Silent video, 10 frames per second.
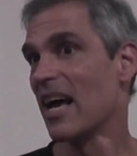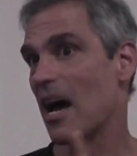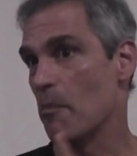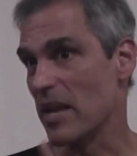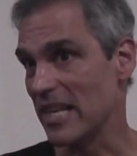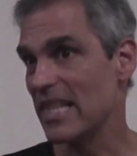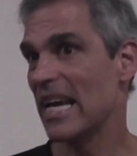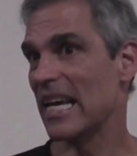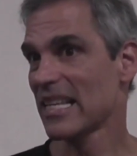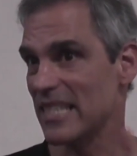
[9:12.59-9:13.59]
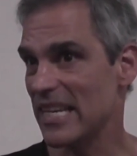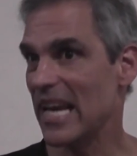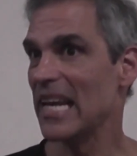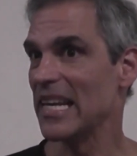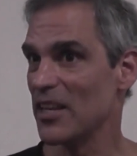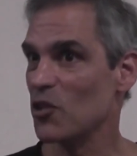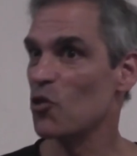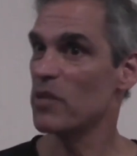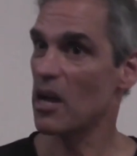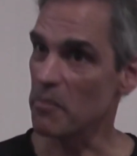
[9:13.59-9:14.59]
a medida que sigues
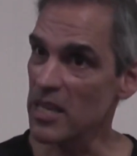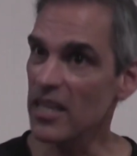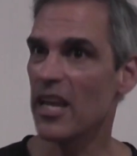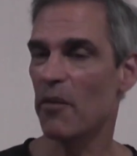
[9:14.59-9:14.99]
eligiéndome a mí